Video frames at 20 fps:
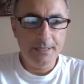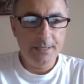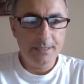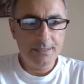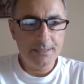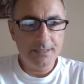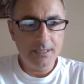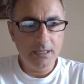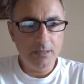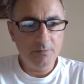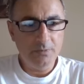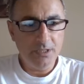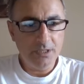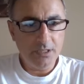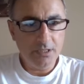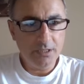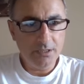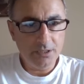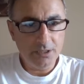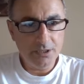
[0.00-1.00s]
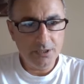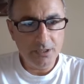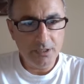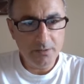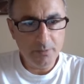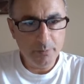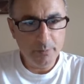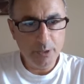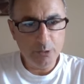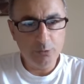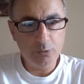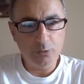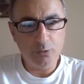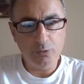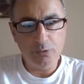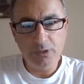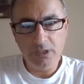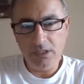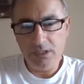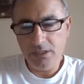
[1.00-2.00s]
Selamlar arkadaşlar. Metur
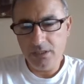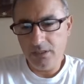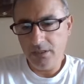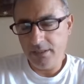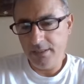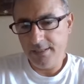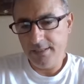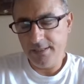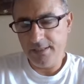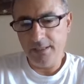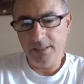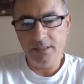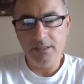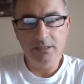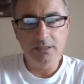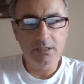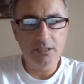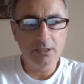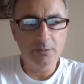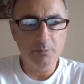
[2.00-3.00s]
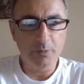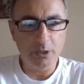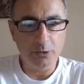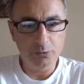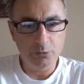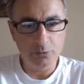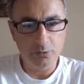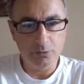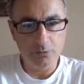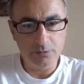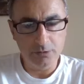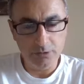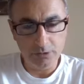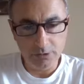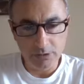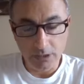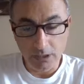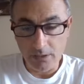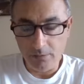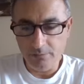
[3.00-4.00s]
otelcilik hisselerindeki patron e,
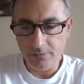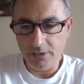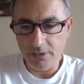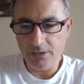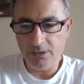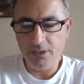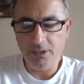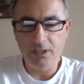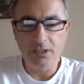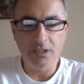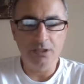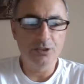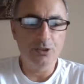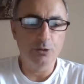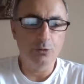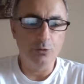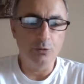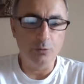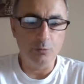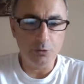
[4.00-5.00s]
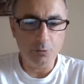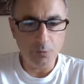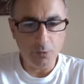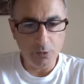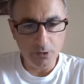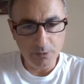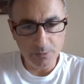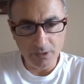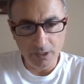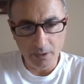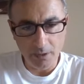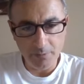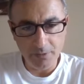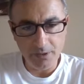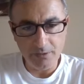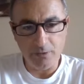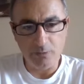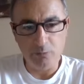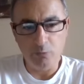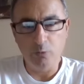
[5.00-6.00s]
alımları dikkat çekiyormuş. Böyle bir haber var.